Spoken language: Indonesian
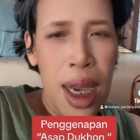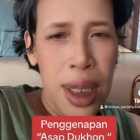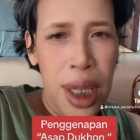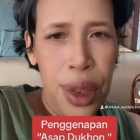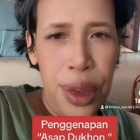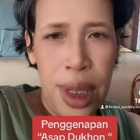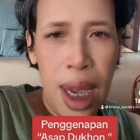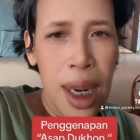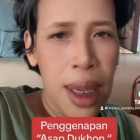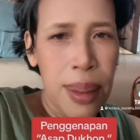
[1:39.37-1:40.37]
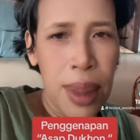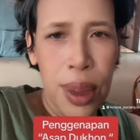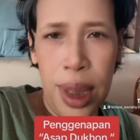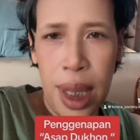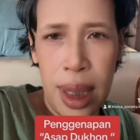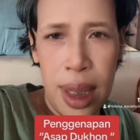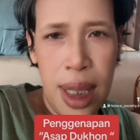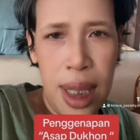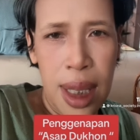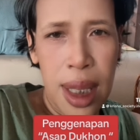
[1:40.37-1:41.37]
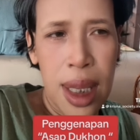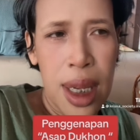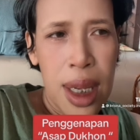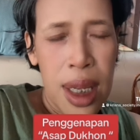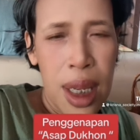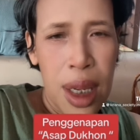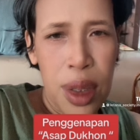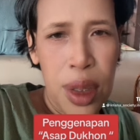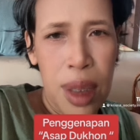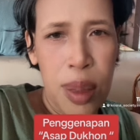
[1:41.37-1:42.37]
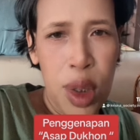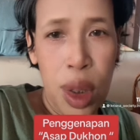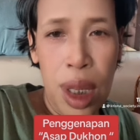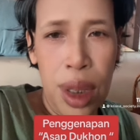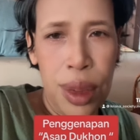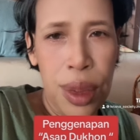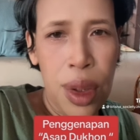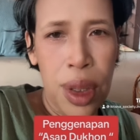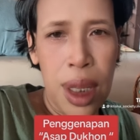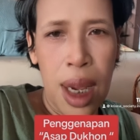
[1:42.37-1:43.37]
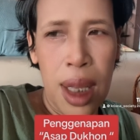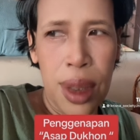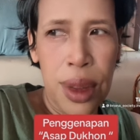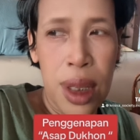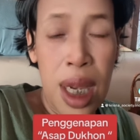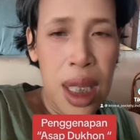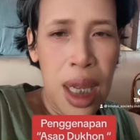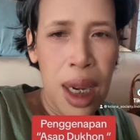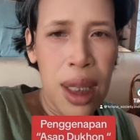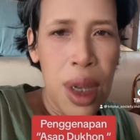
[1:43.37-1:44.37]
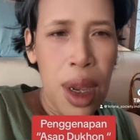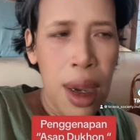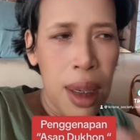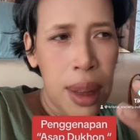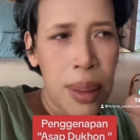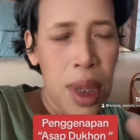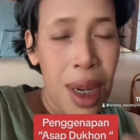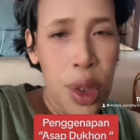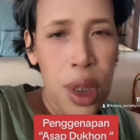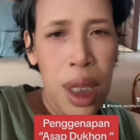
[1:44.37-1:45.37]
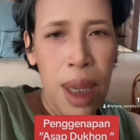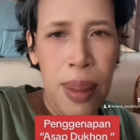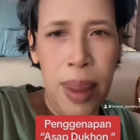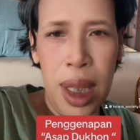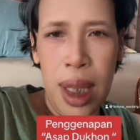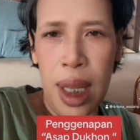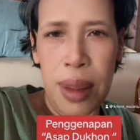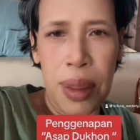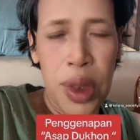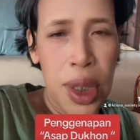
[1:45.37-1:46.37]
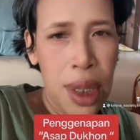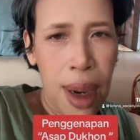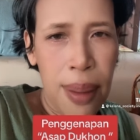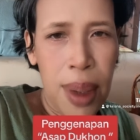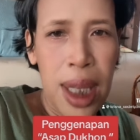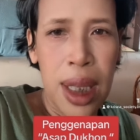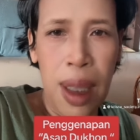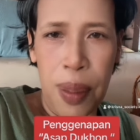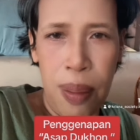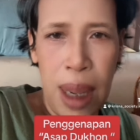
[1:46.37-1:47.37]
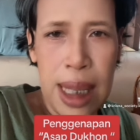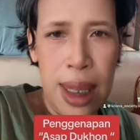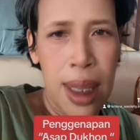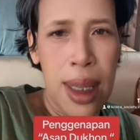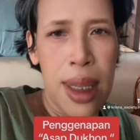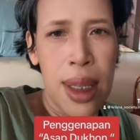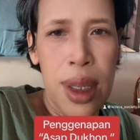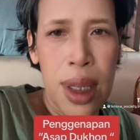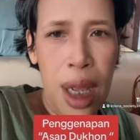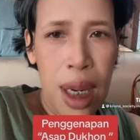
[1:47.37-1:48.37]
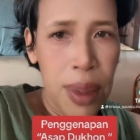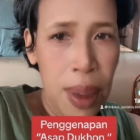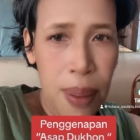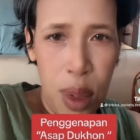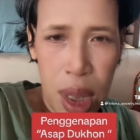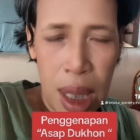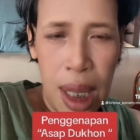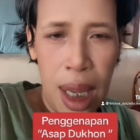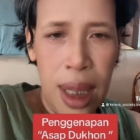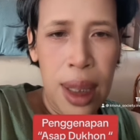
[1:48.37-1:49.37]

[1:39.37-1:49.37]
di Indonesia akan mengeluarkan gas ini yang disebut dengan dukon atau gas yang uh, beracun yang mematikan secara perlahan tapi pasti dalam tempo singkat.